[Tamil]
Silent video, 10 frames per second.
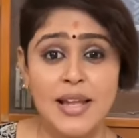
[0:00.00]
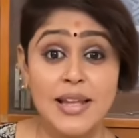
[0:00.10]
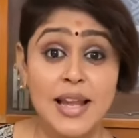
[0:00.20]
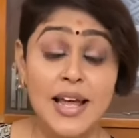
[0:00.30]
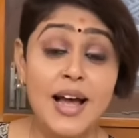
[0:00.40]

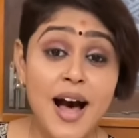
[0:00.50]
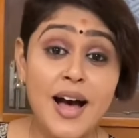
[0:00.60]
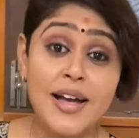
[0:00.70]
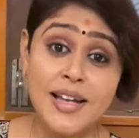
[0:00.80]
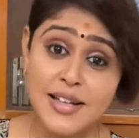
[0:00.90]

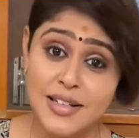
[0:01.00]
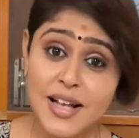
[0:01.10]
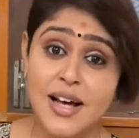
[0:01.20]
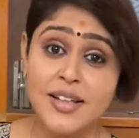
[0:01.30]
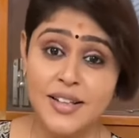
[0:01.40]
நிலையாக
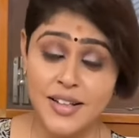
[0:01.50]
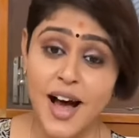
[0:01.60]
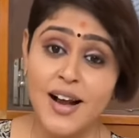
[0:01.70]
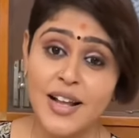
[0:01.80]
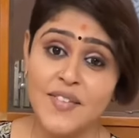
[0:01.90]

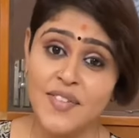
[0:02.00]
இல்லாததுனால